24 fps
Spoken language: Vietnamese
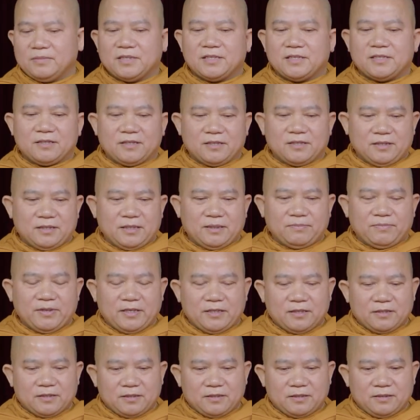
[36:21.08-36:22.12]
xin thưa cái
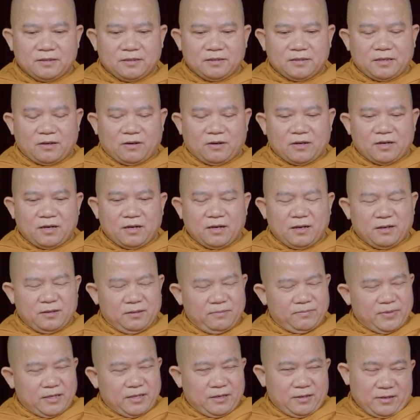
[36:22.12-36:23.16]
bị thường thường có
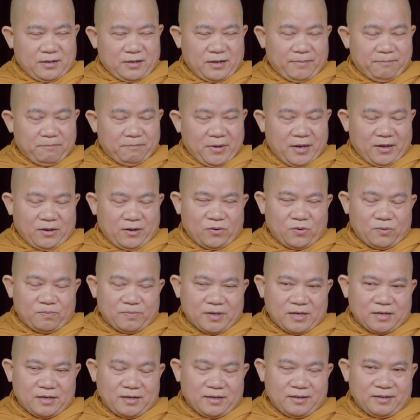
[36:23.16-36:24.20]
người mà nó có cái máu
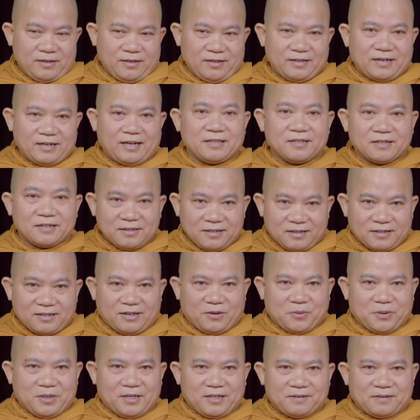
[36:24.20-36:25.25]
mà kinh điển đại thừa
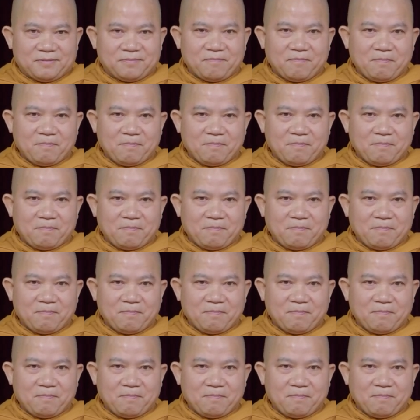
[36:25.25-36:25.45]
rồi á